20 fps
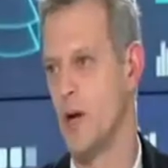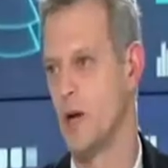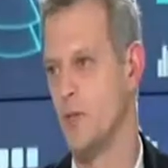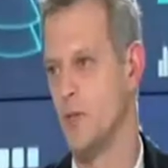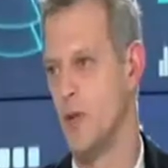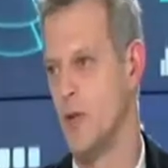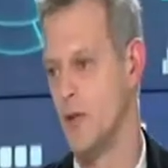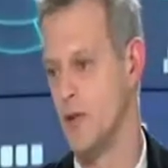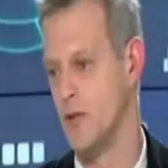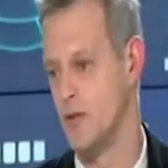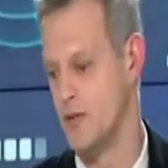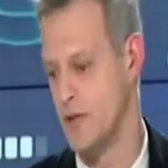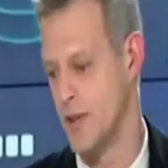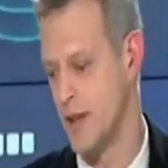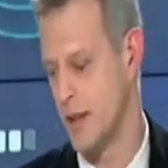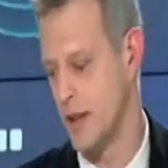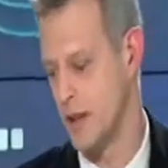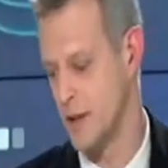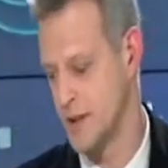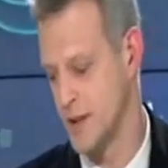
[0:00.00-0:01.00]
le Parlement
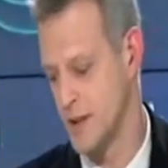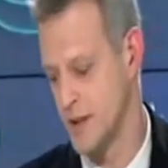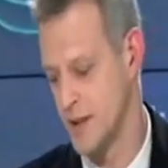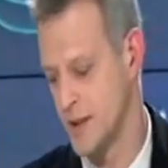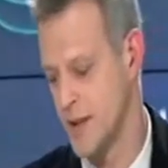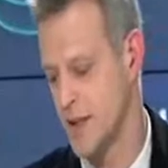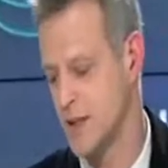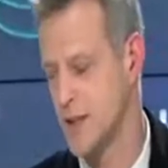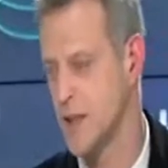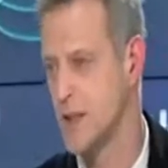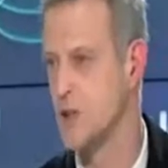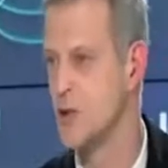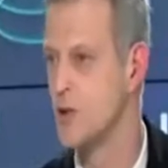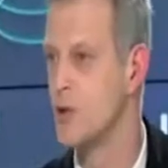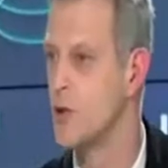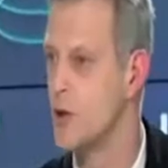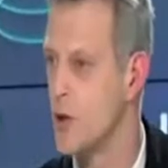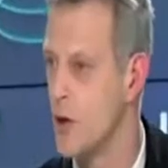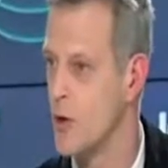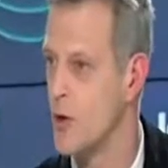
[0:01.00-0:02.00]
vers cette stratégie
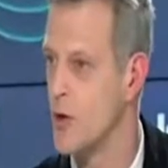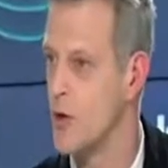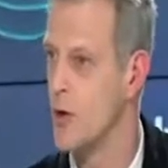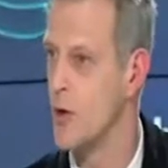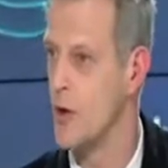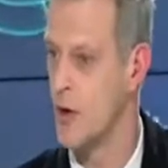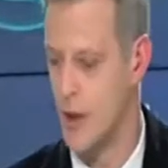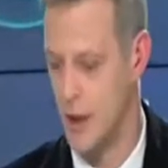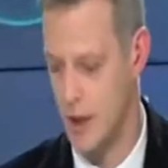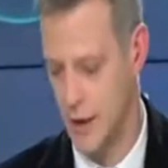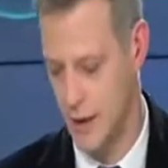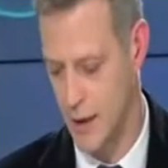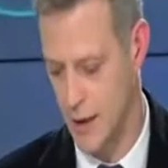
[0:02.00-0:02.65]
du corner